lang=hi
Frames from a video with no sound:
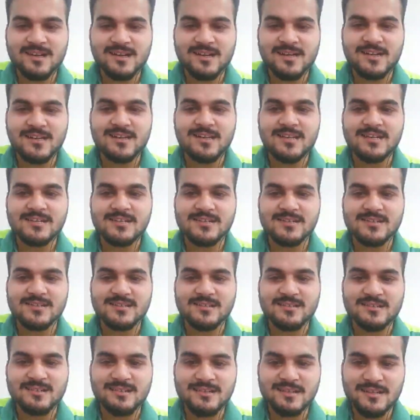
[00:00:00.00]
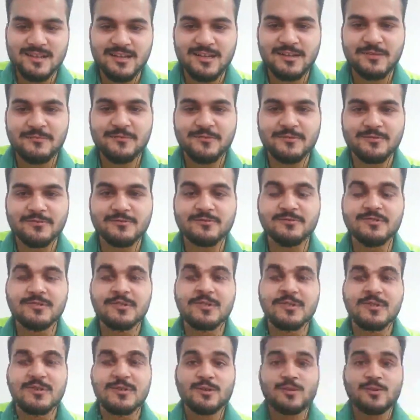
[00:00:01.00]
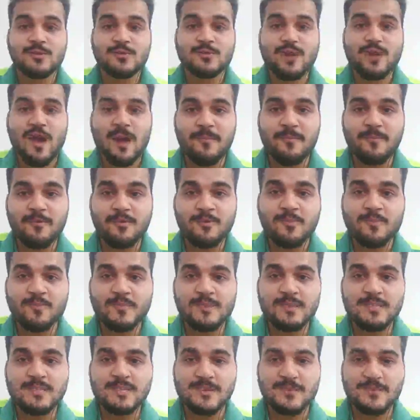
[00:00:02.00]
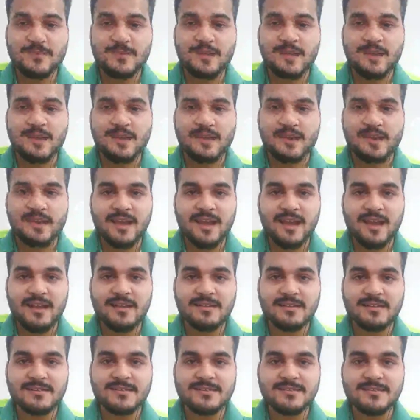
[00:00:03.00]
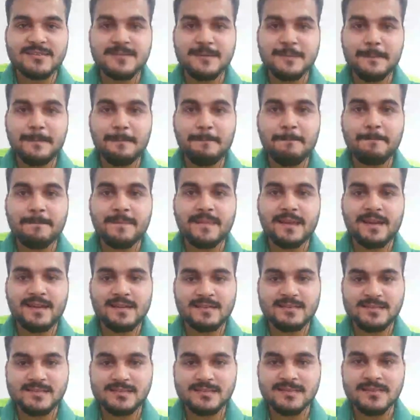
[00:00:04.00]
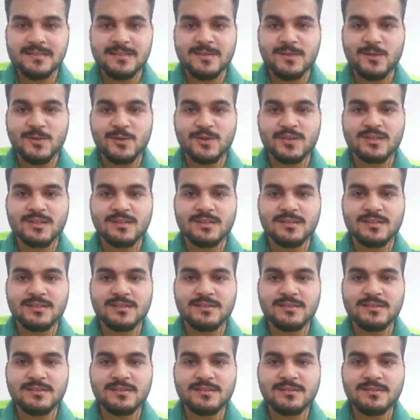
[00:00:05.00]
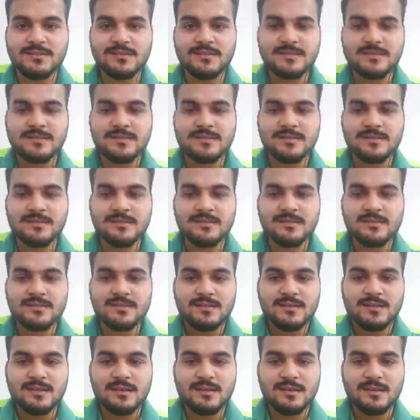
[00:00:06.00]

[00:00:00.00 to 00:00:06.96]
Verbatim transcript: सिंगर राहुल अकेला जी लव यू तो आप लोग प्लीज़ अपना ख्याल रखिए जितने लोग